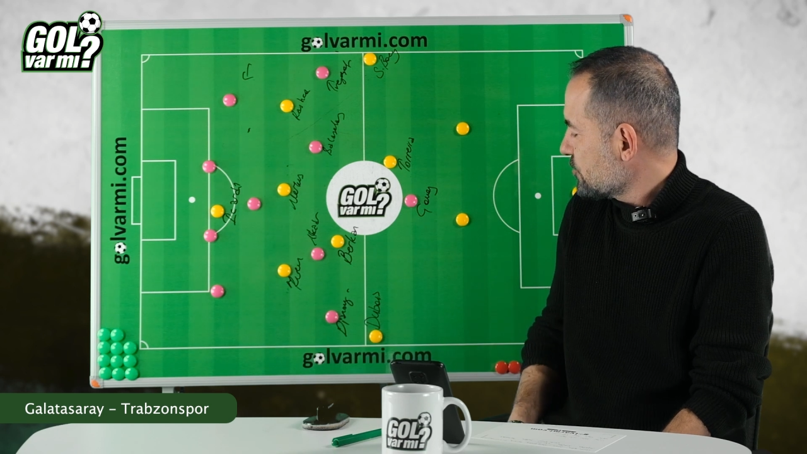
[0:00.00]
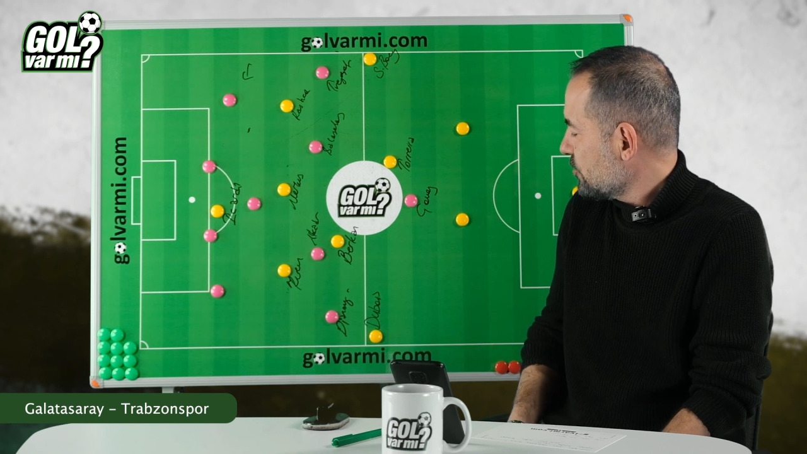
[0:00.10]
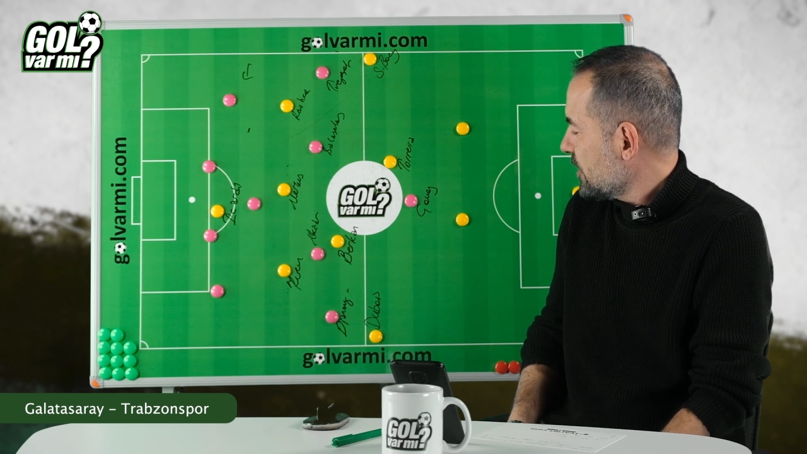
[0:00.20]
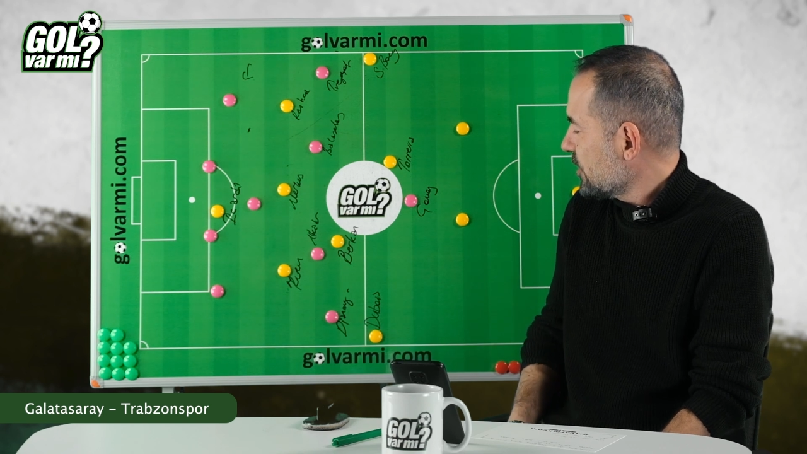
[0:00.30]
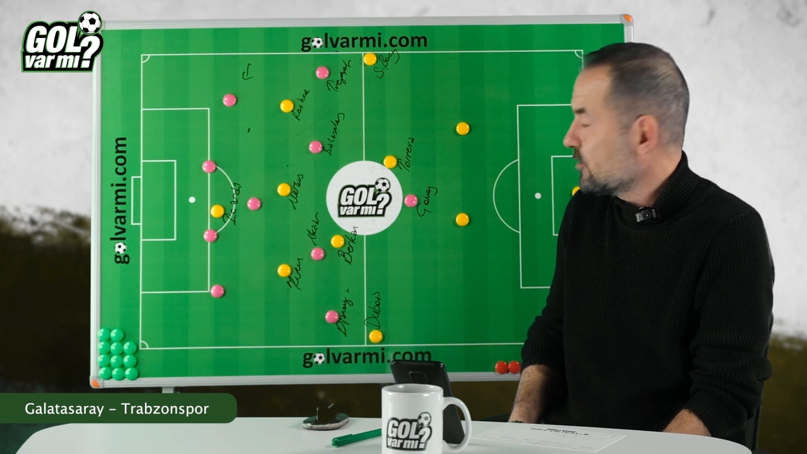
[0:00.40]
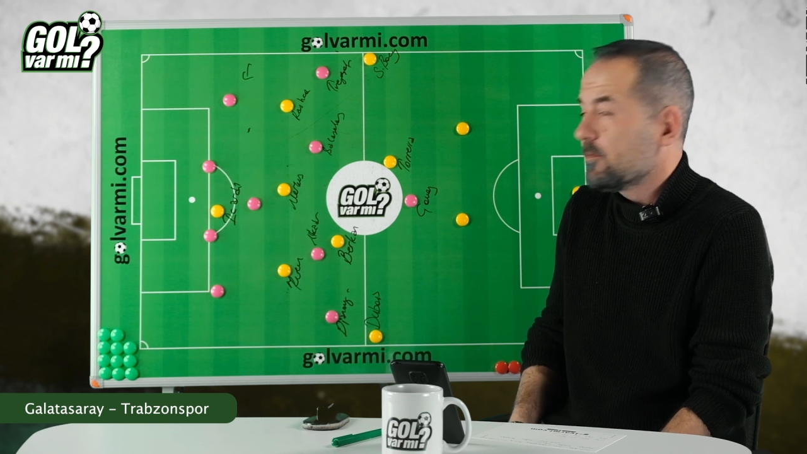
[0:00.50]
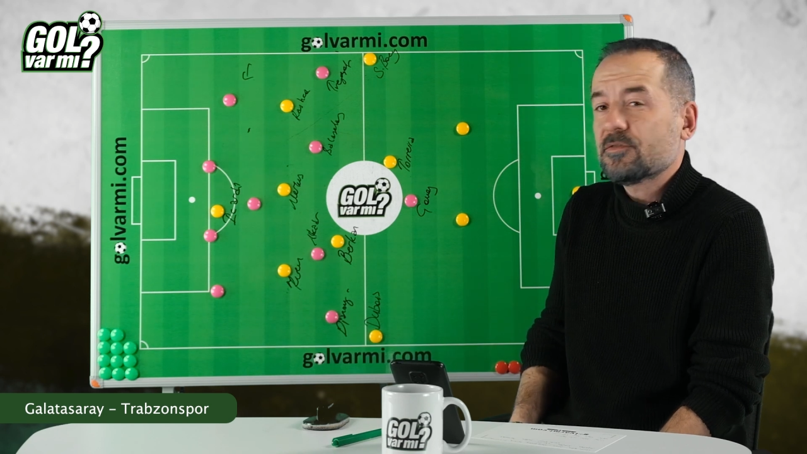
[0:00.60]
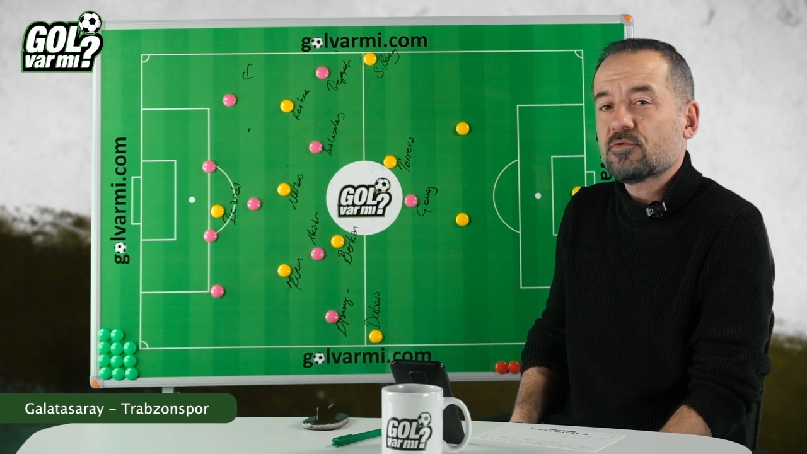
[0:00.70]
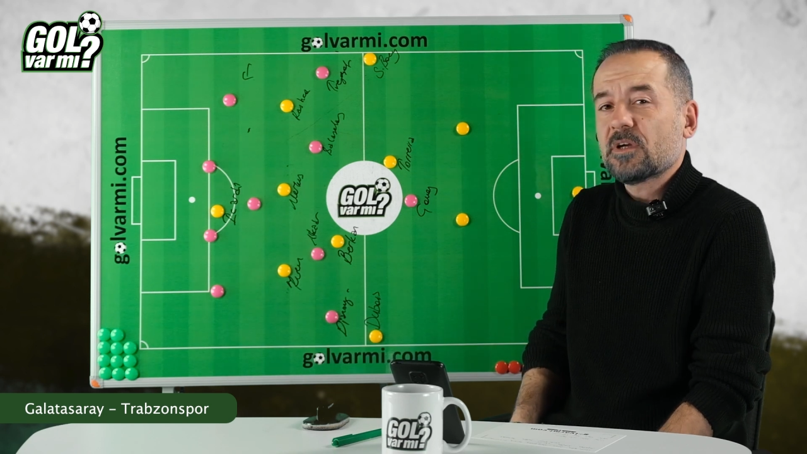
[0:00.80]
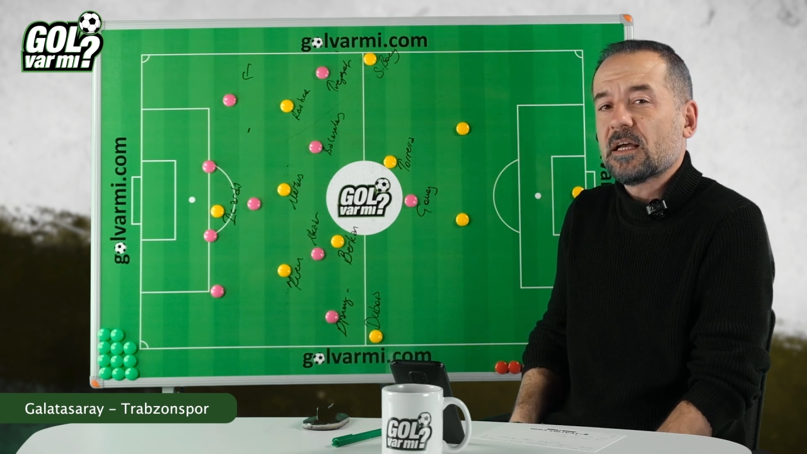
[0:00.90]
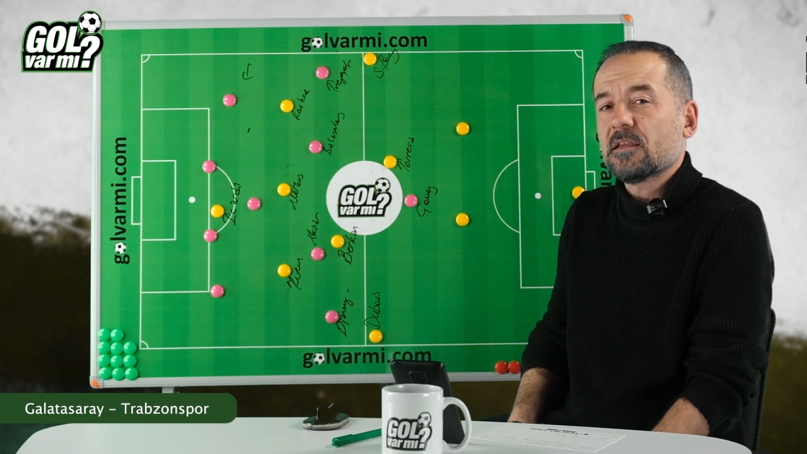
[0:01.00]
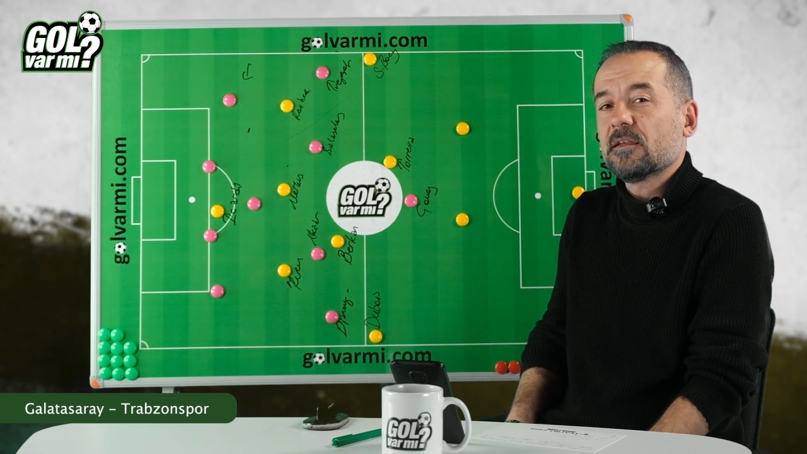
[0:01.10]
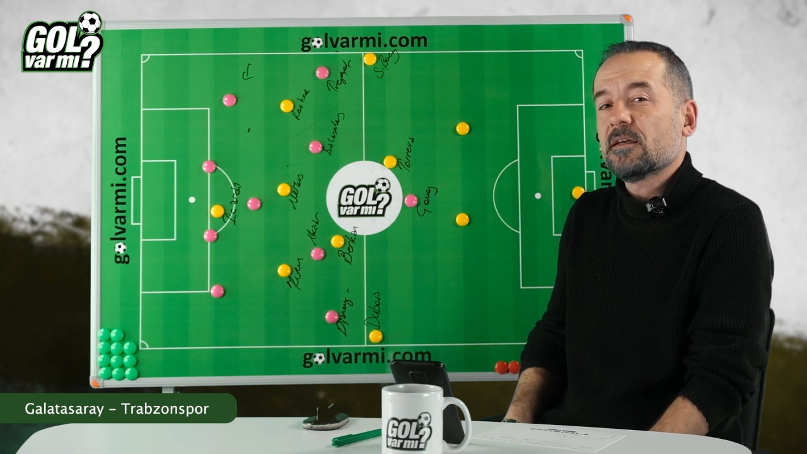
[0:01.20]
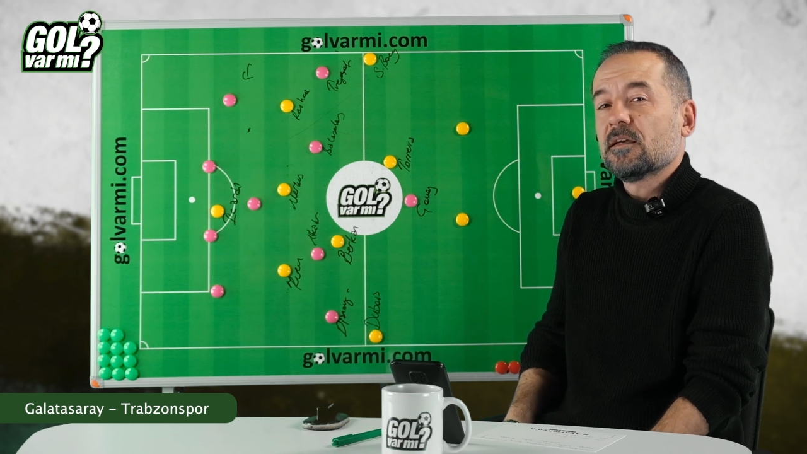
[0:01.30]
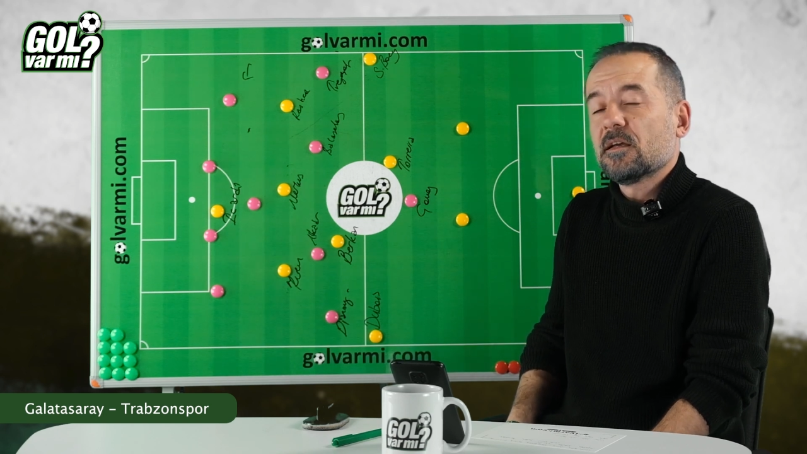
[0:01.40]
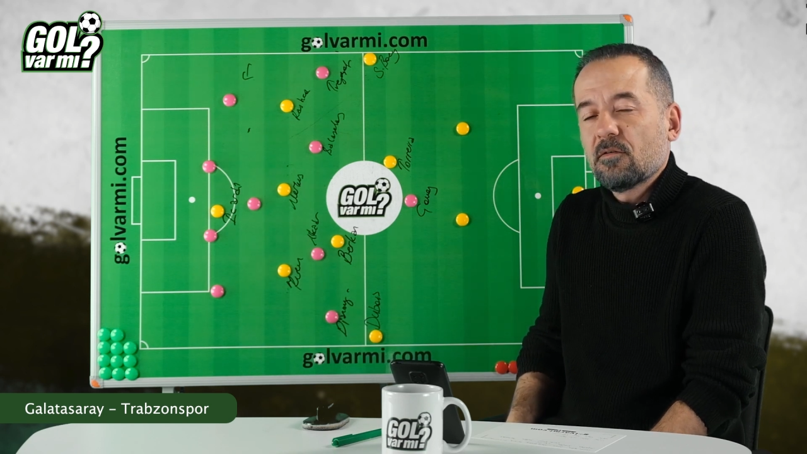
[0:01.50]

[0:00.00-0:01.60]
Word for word: Sonra aklıma şu geldi.